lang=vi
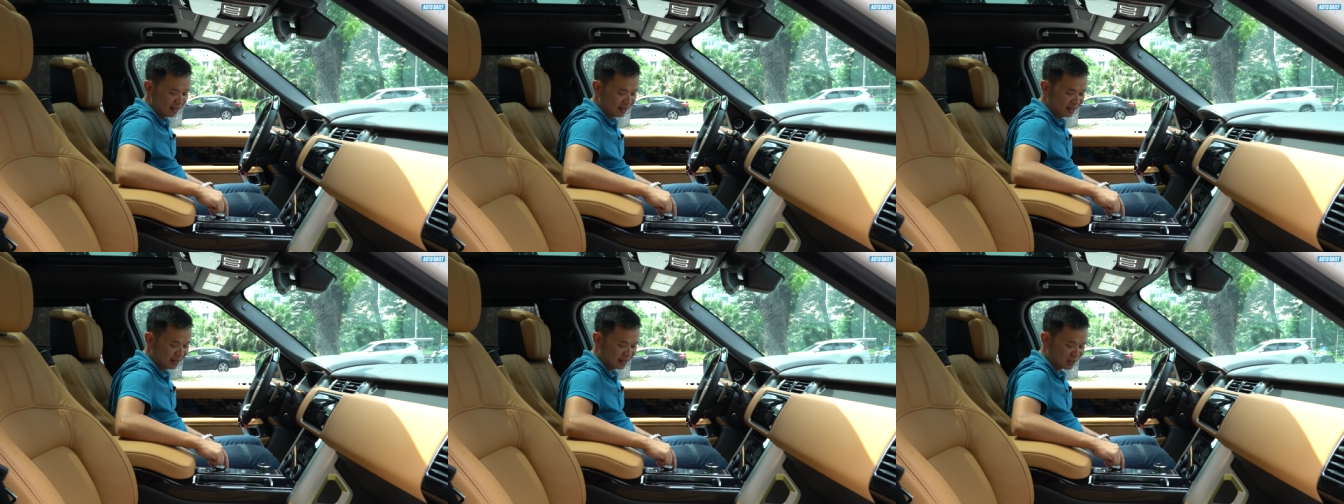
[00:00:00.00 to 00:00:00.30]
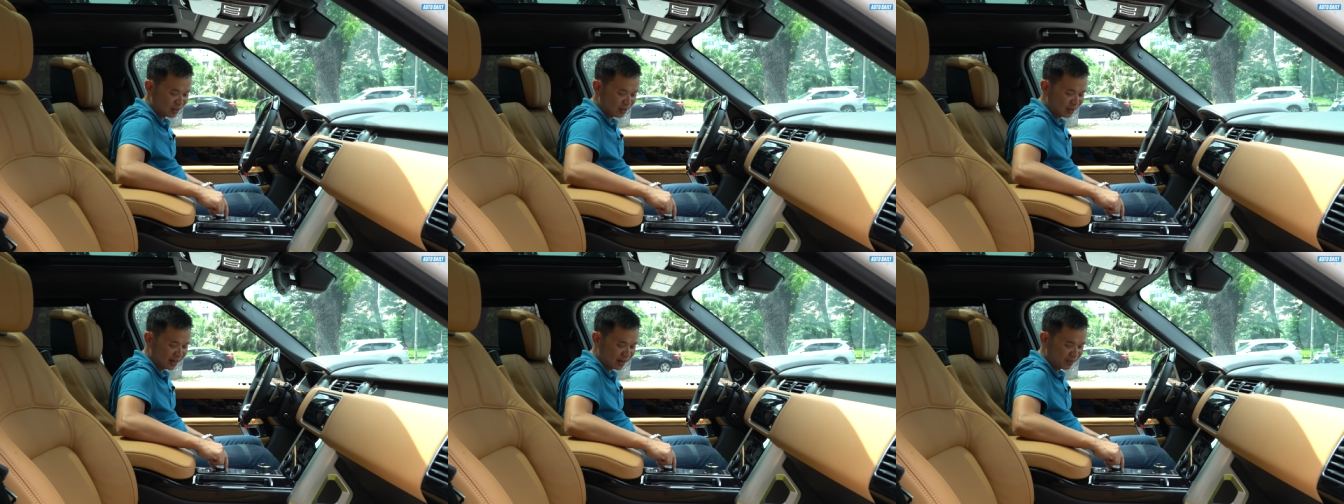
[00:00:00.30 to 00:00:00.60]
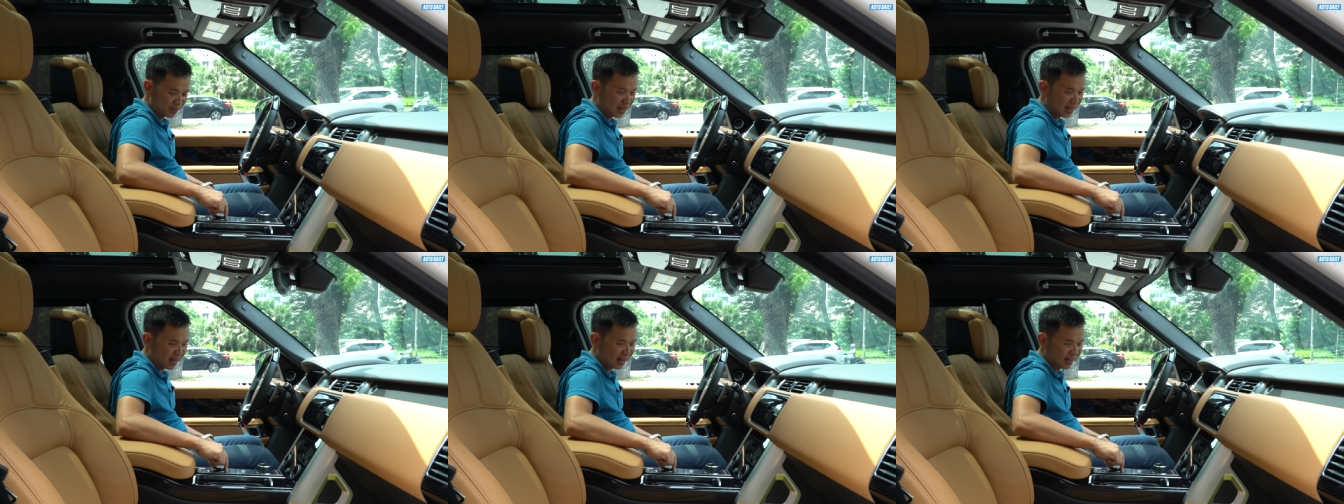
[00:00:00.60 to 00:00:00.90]
lựa chọn
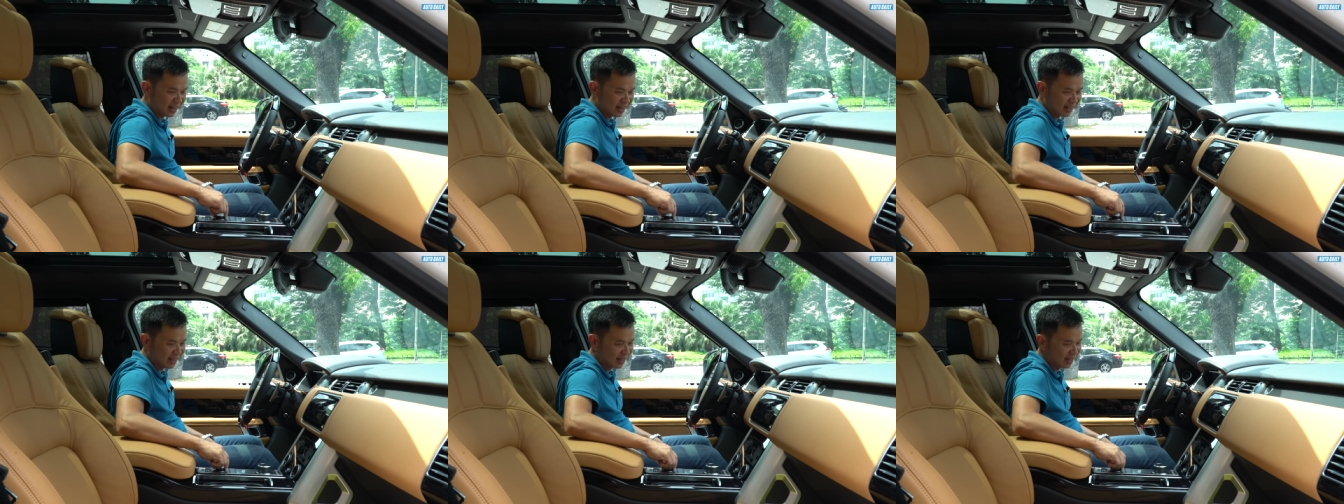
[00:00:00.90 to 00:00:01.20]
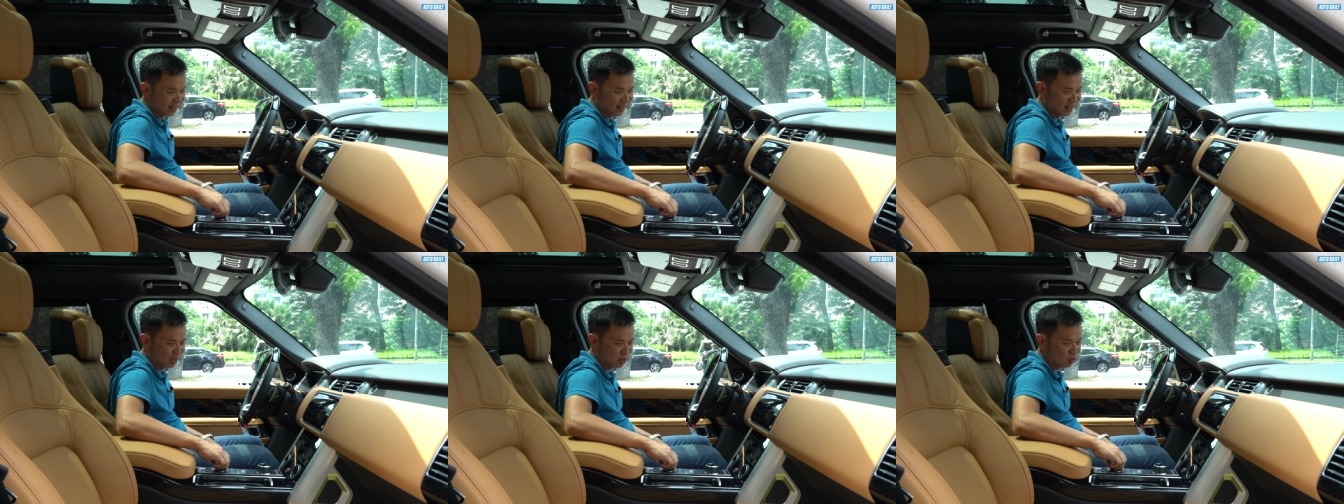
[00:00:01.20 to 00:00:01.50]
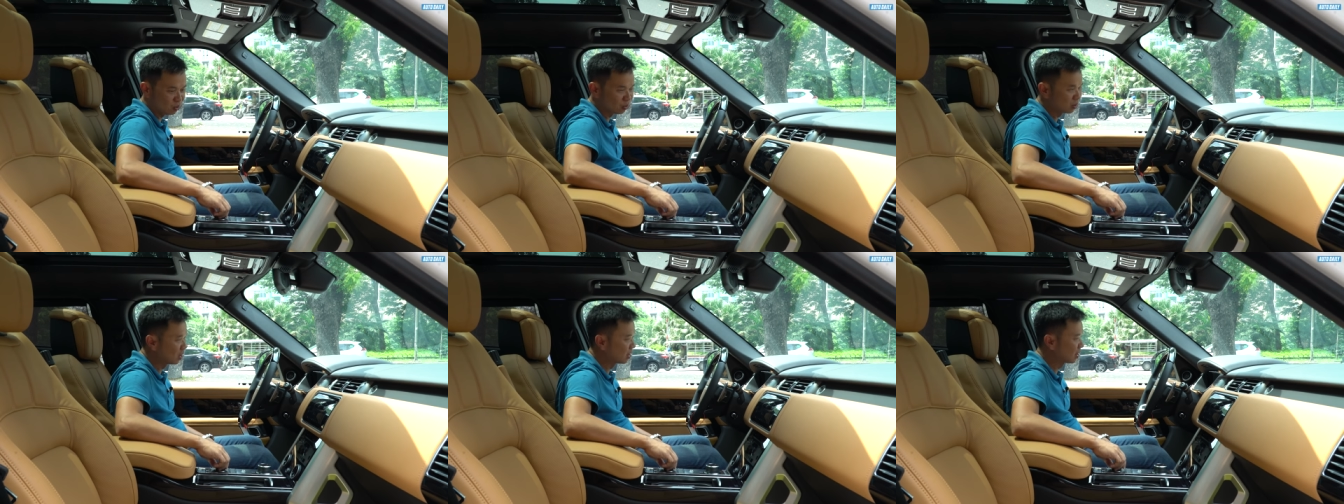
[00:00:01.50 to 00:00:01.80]
ngay bên này thì nó
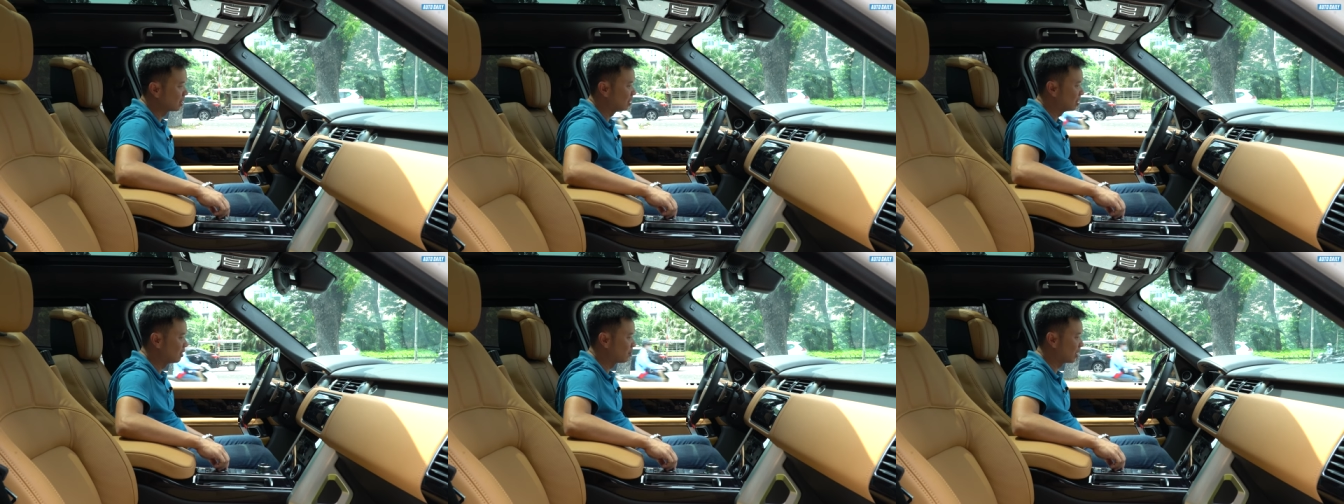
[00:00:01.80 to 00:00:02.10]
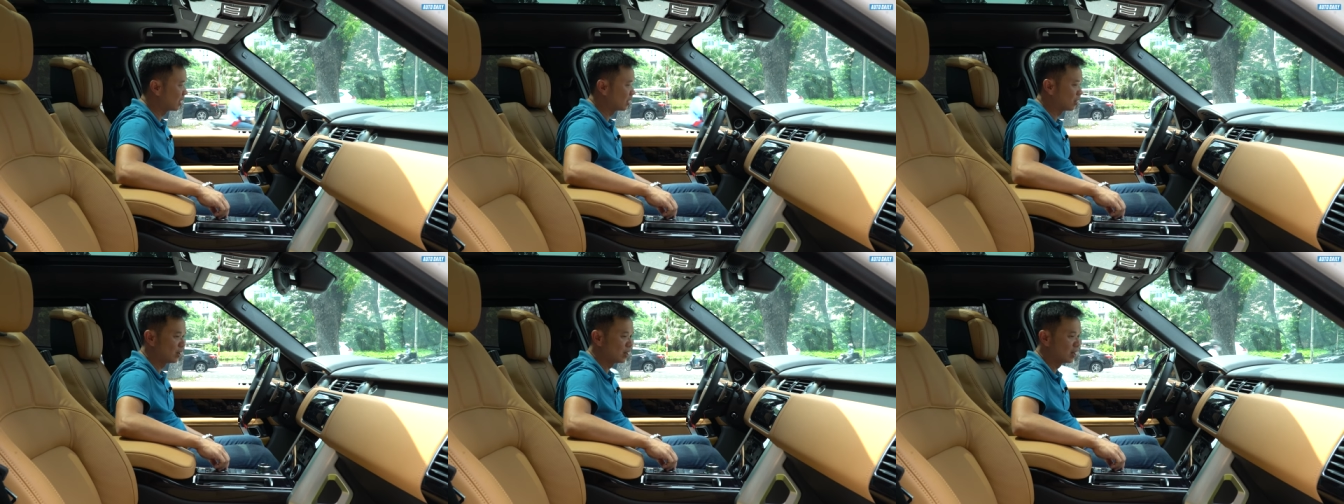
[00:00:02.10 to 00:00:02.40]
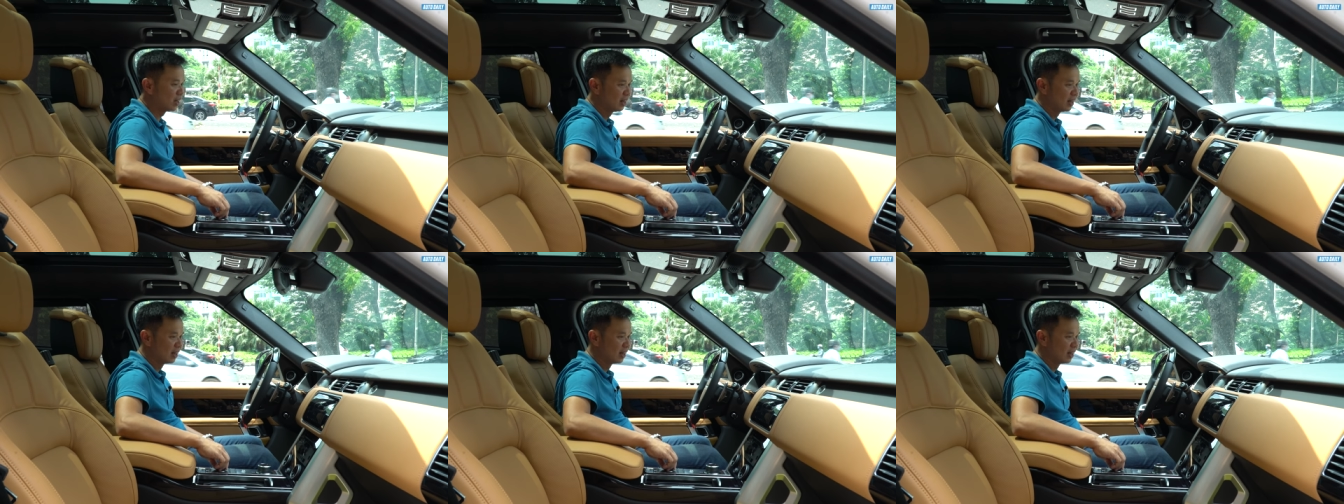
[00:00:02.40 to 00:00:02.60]
cũng tương tự như vậy thôi